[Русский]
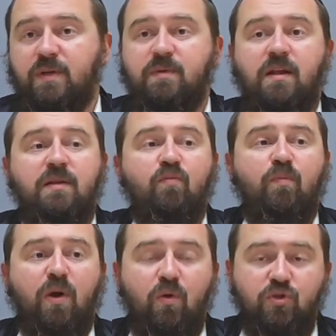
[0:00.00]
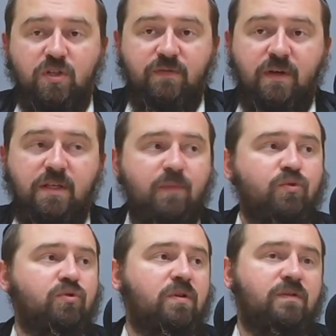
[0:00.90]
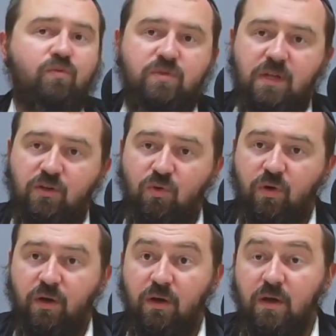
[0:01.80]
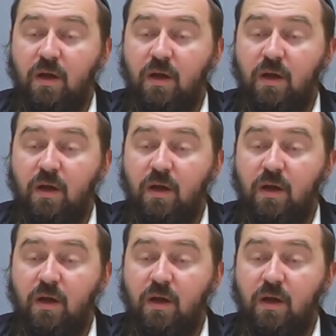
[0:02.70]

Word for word: Разбирали тему пророчества, тему устройства устной Торы.